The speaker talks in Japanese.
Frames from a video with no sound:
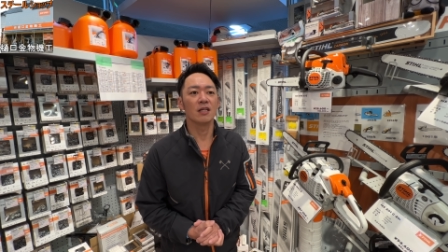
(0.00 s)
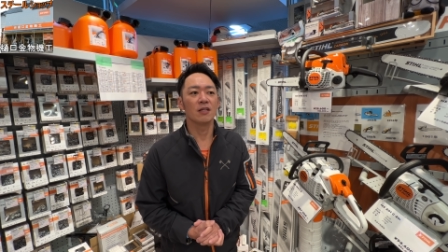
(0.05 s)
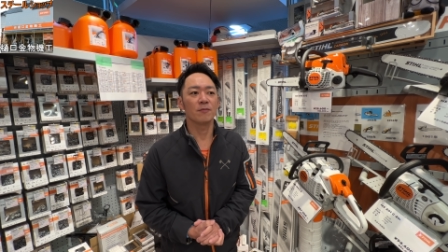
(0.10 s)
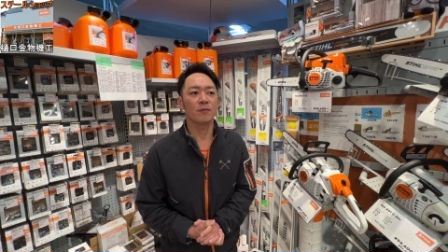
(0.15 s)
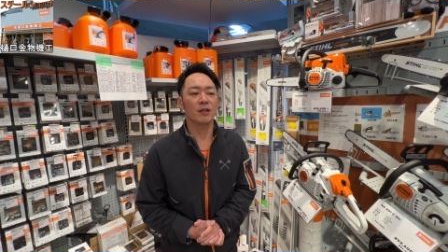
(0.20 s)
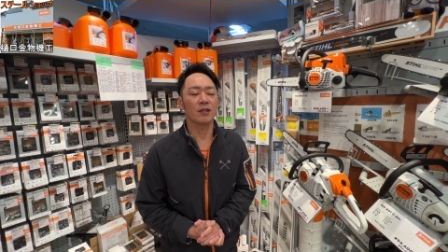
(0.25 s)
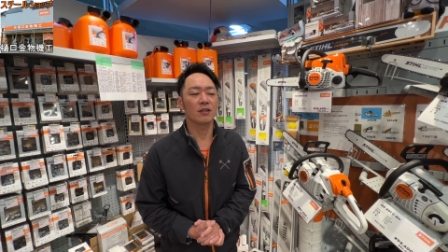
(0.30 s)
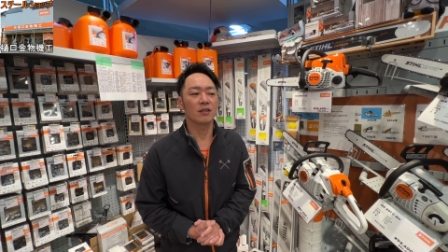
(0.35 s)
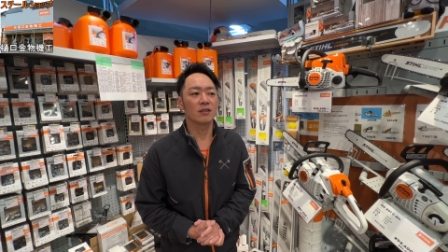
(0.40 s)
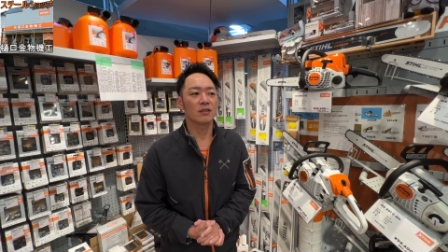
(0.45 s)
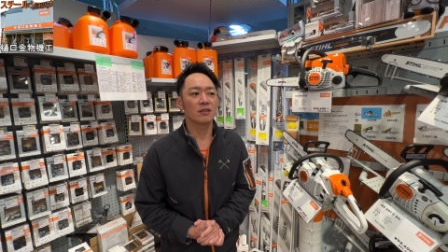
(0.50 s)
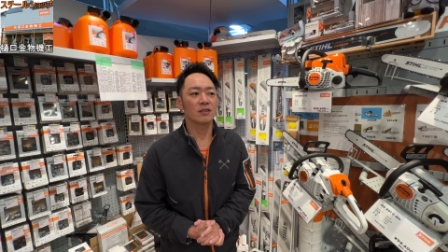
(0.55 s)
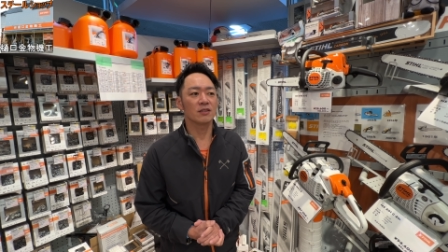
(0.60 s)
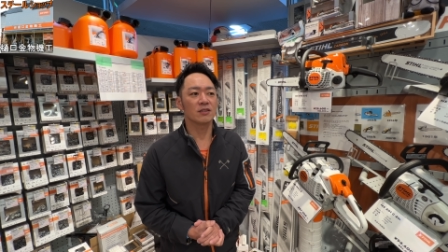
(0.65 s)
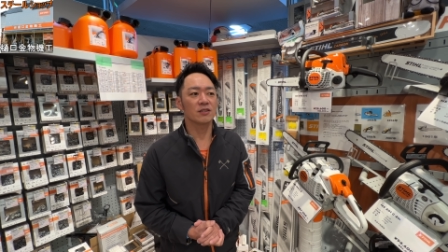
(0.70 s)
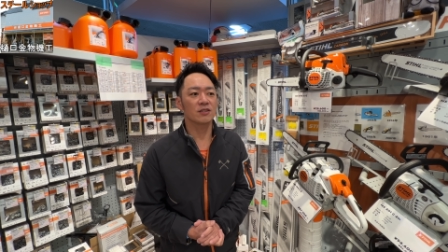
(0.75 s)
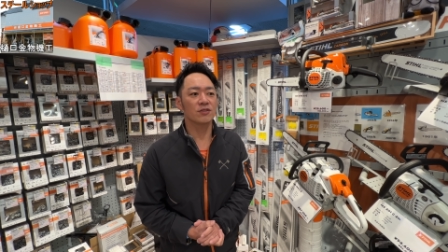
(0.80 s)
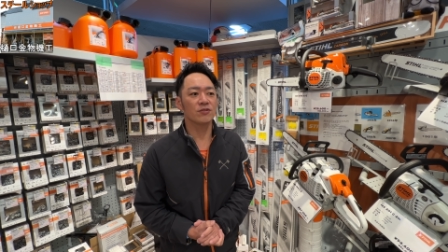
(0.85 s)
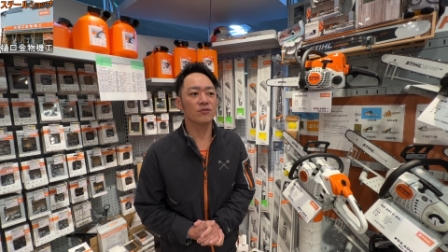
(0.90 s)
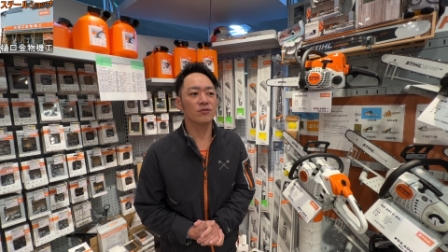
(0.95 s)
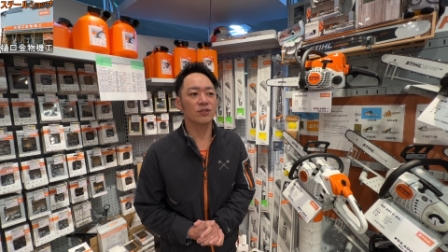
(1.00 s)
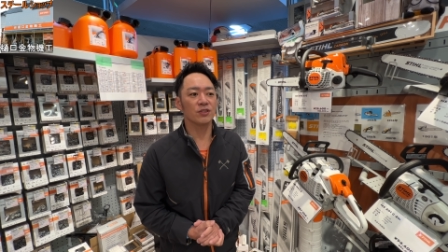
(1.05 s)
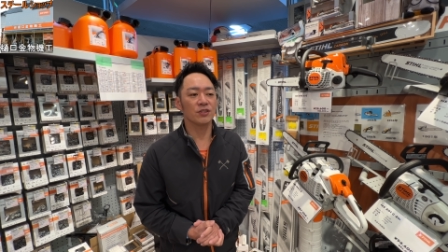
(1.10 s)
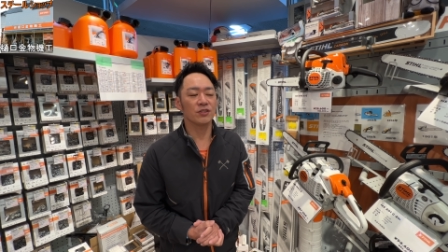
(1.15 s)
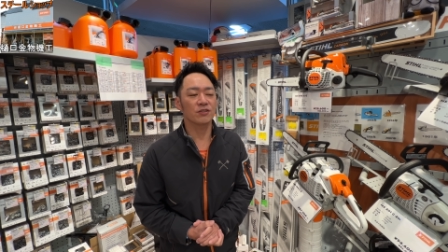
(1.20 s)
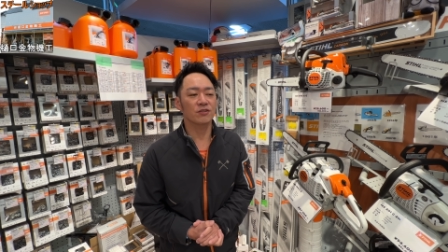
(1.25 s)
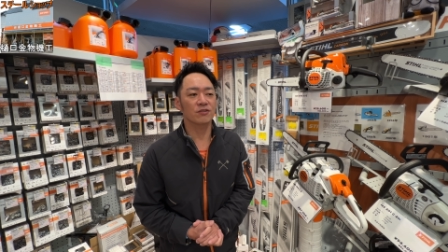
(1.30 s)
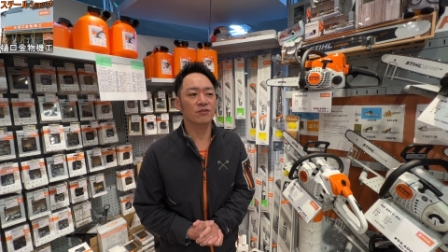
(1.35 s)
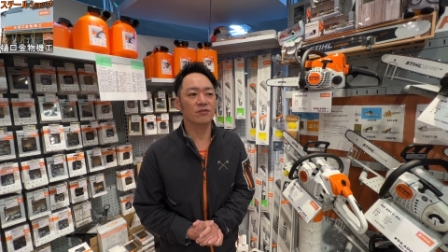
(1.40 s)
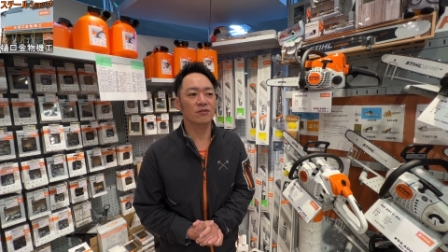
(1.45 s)
まあ、いちきゅうに、
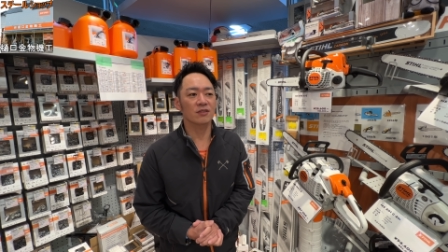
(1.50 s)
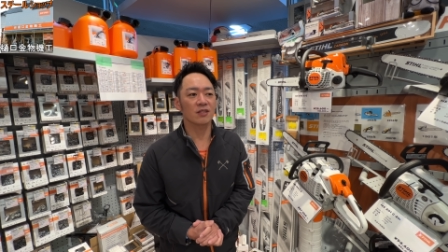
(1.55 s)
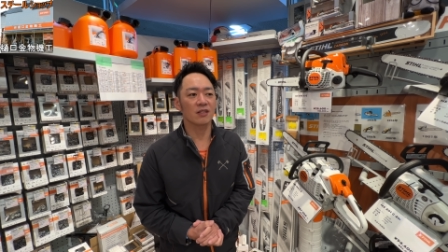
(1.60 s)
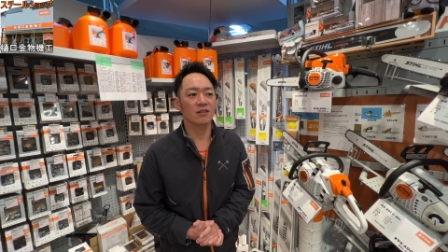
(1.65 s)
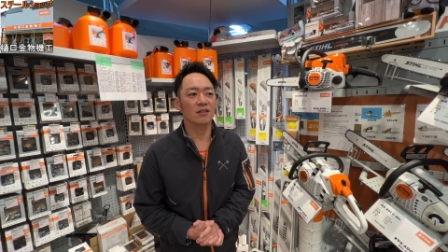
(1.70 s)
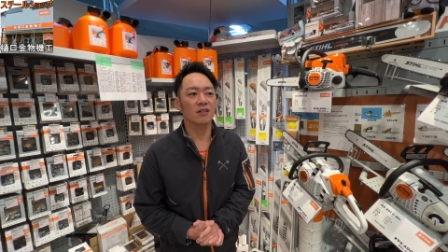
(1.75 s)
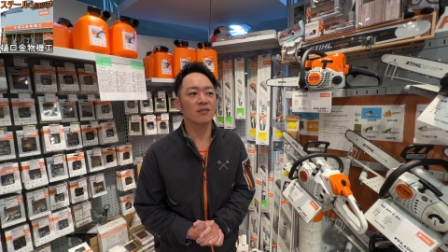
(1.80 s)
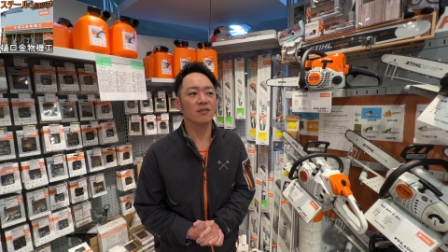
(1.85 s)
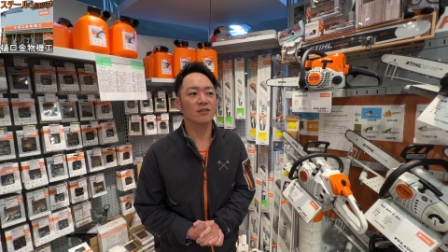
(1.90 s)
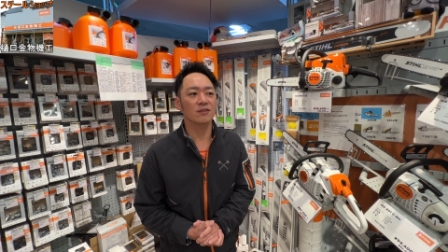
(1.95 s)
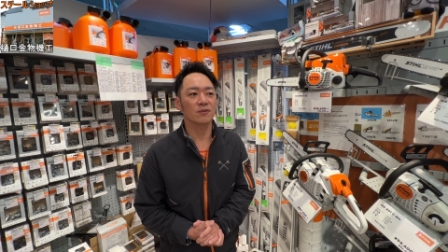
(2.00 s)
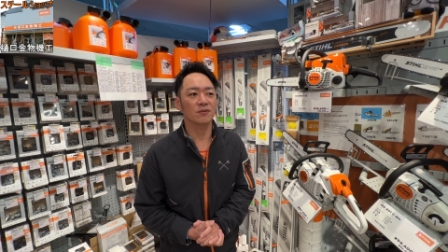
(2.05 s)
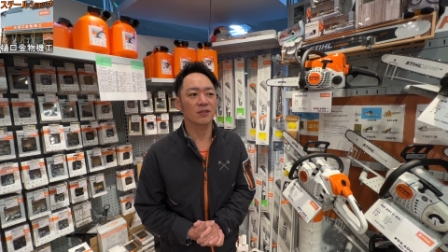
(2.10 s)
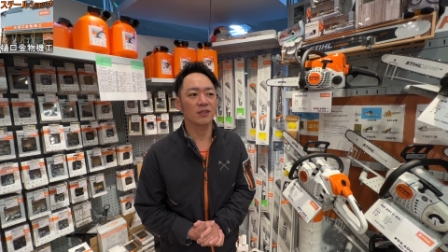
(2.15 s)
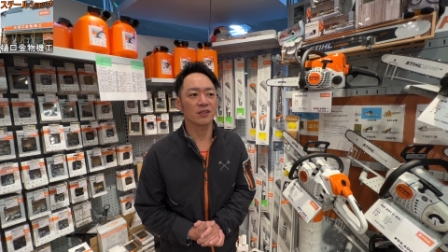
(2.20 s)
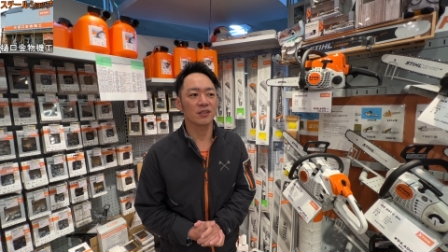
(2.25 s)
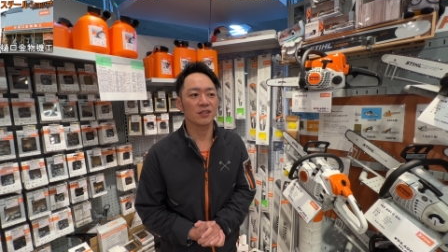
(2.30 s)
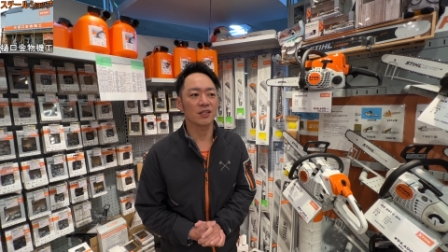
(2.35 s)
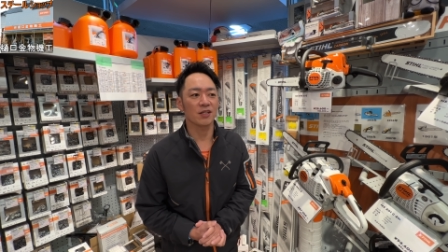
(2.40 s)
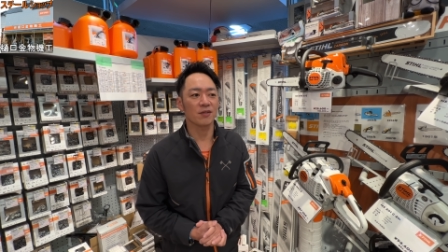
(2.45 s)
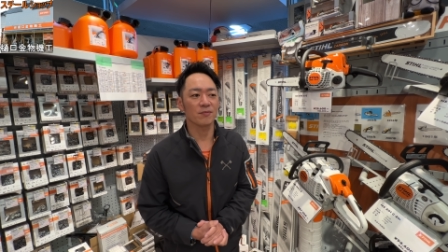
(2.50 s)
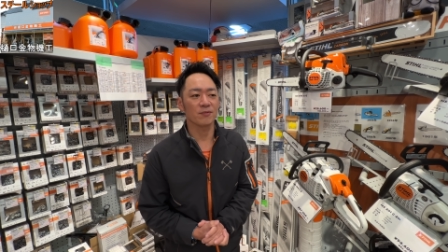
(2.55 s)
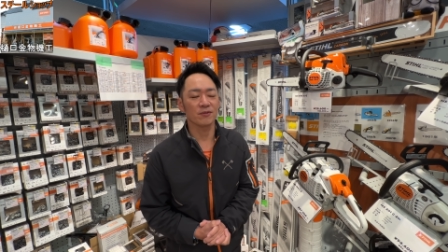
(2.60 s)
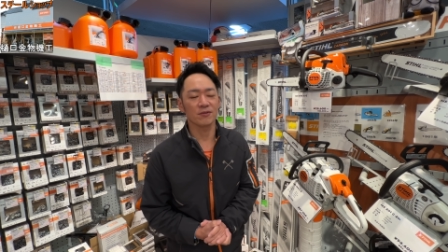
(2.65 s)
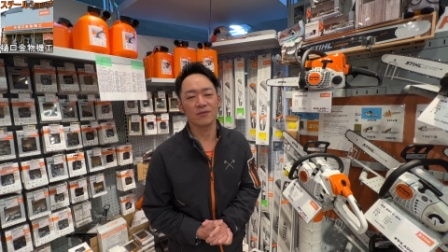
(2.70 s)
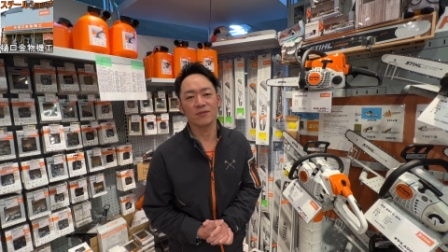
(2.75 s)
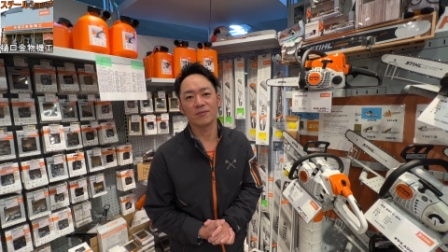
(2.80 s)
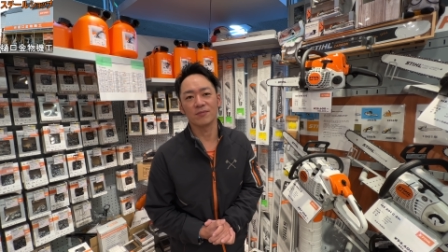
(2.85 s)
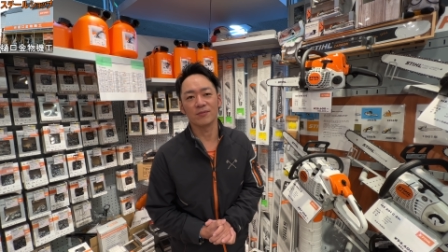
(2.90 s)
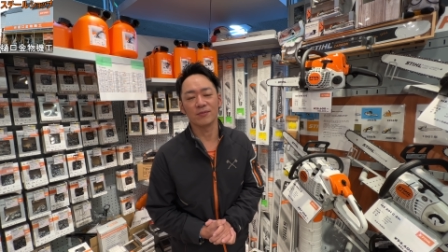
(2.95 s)
いちきゅうさんなんでそんなにだいも